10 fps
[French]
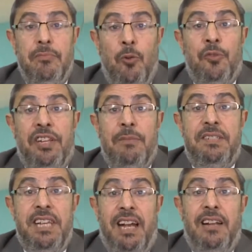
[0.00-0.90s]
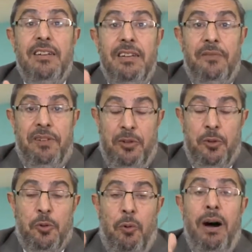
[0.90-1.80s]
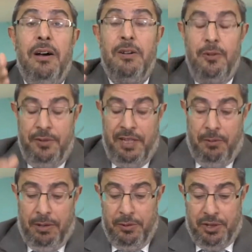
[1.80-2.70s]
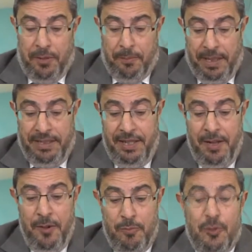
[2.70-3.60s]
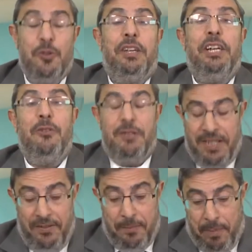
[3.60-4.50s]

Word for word: 11e siècle, la ville de Troyes, le terroir de Champagne, pour ceux qui ne le savaient